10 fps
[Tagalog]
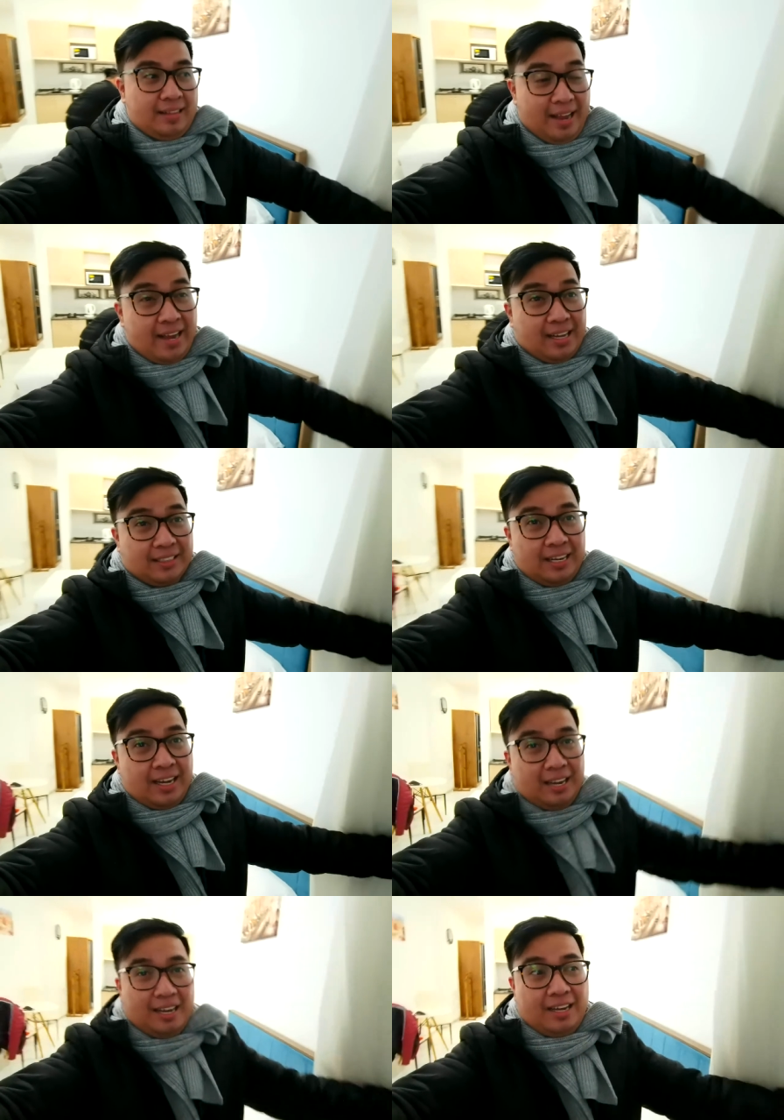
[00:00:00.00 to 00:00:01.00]
day
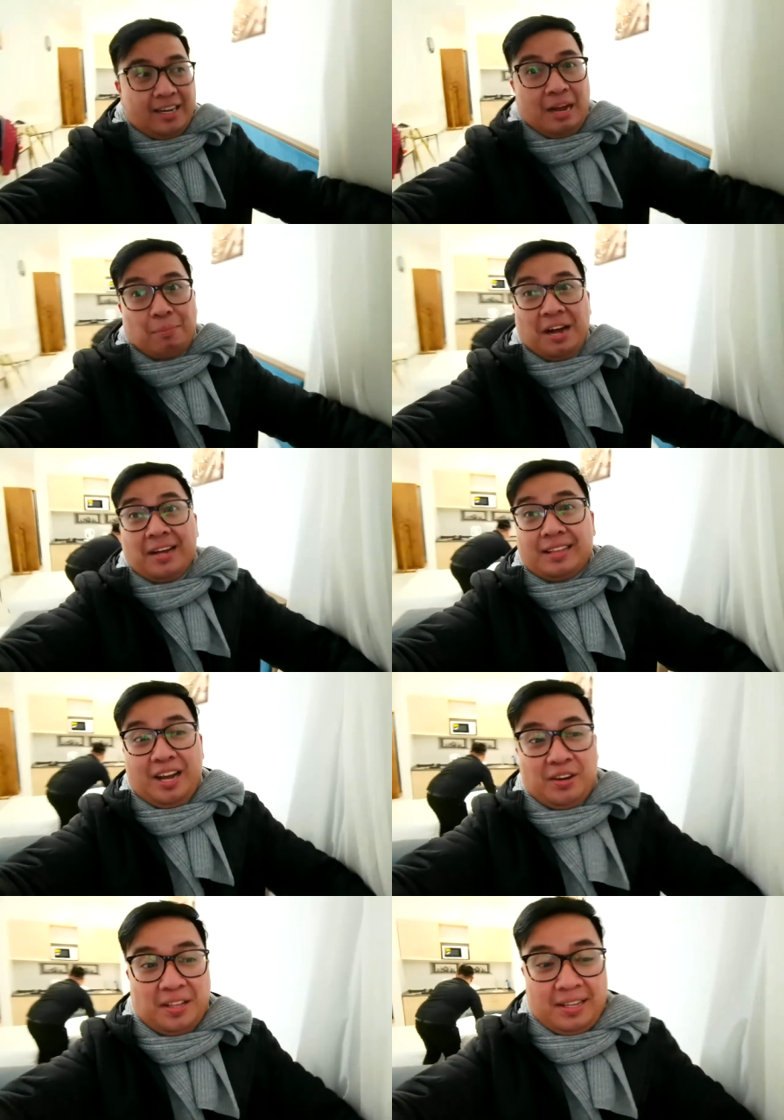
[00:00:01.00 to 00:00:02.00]
kasi napaaga tayo
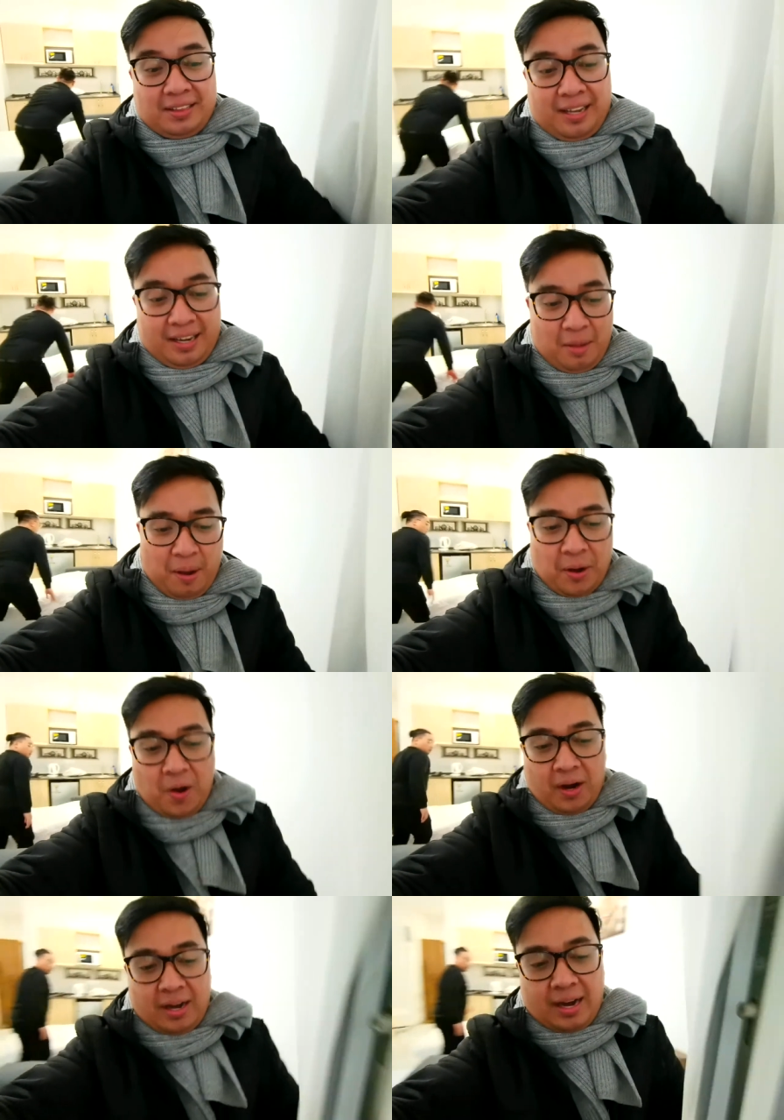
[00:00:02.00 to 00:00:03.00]
ng dating. Pero
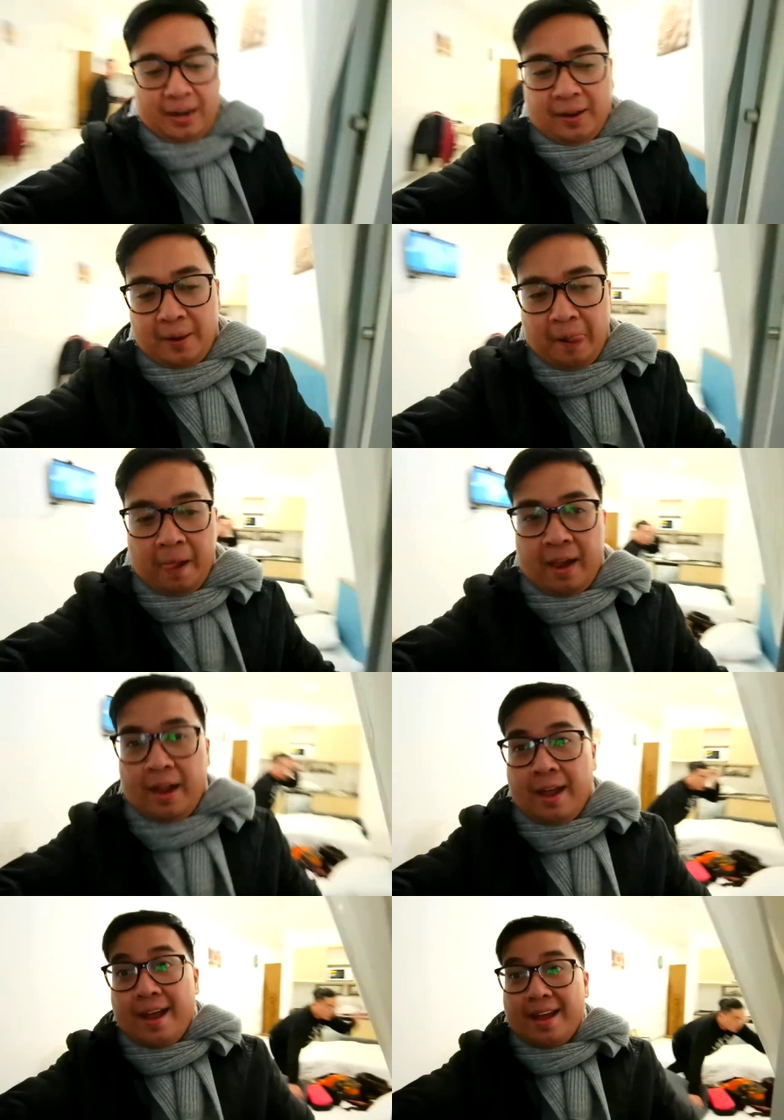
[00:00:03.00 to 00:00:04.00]
okay lang.
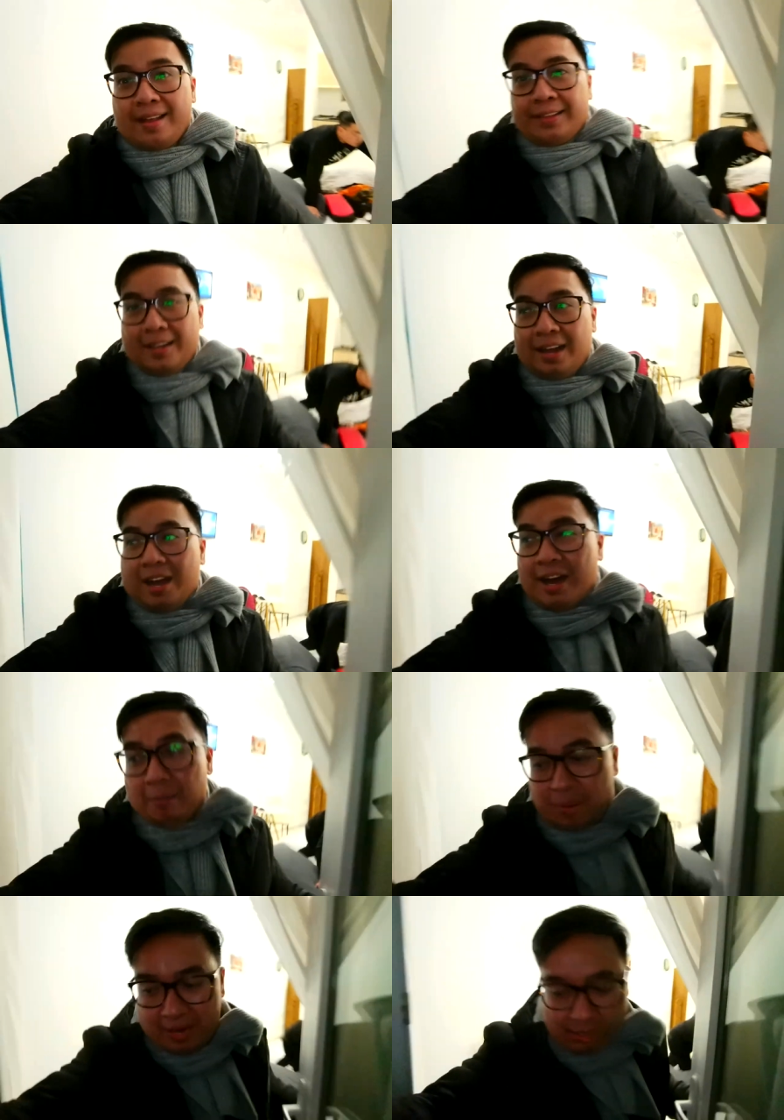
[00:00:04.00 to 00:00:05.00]
And ang
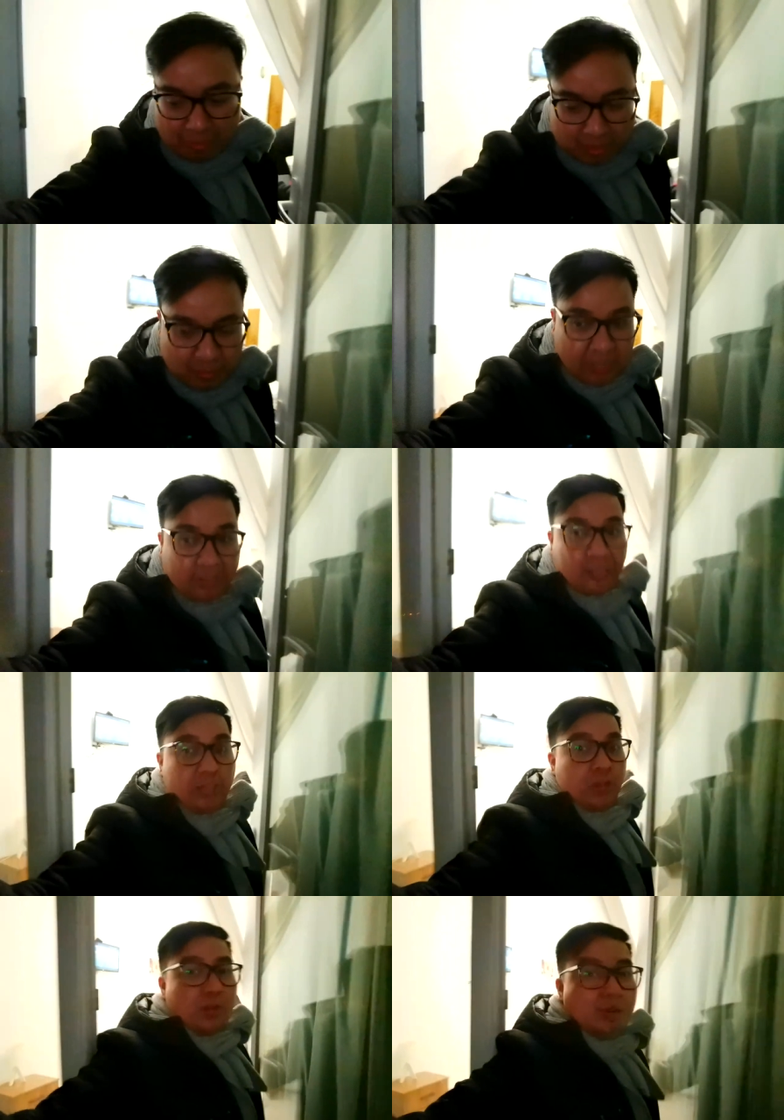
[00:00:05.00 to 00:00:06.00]
pinaka mas maganda
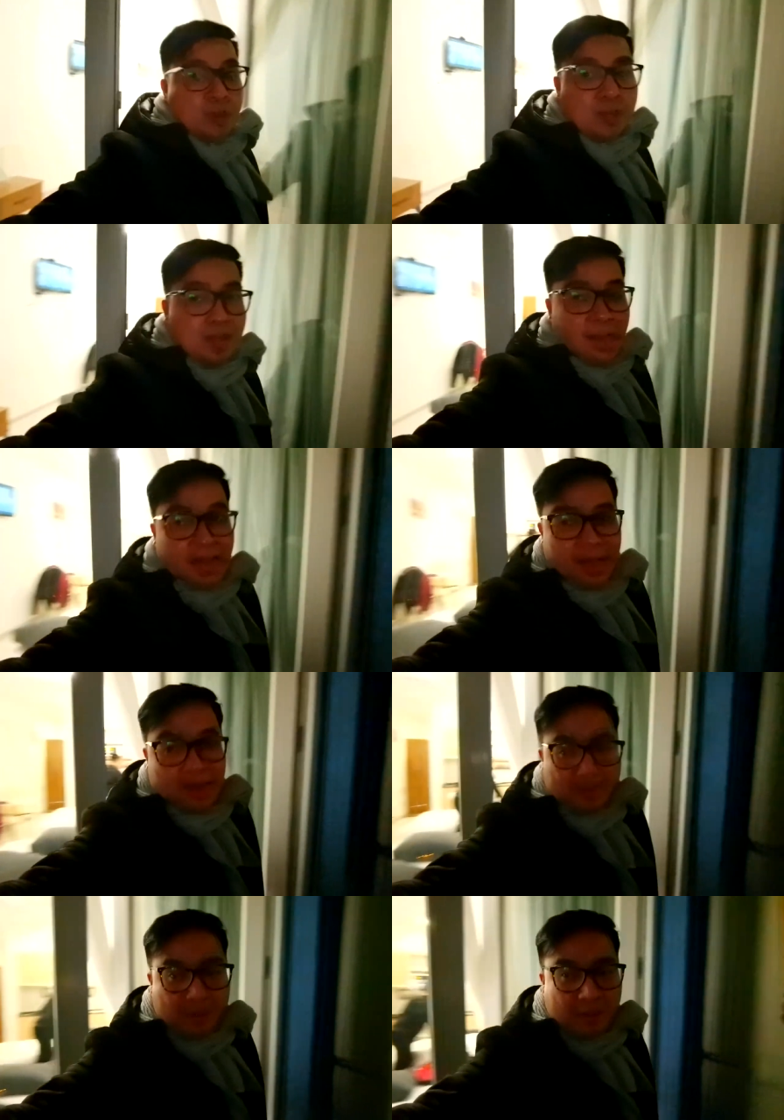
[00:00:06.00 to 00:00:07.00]
doon ay
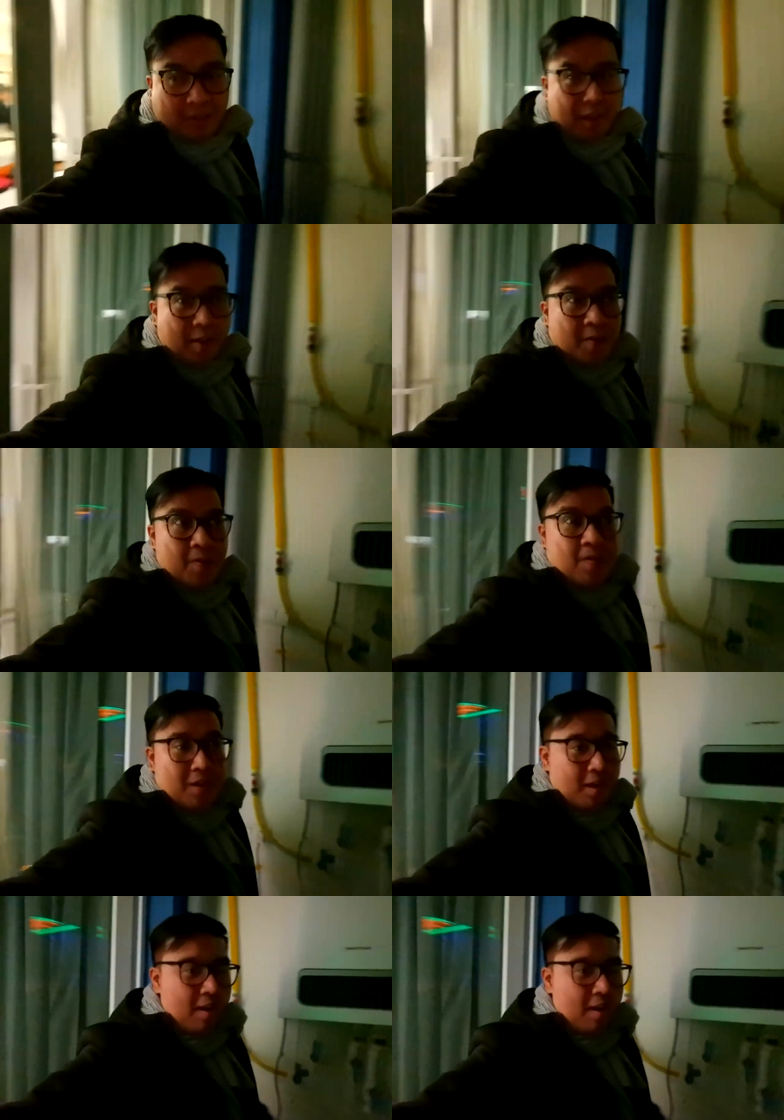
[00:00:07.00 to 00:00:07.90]
meron tayong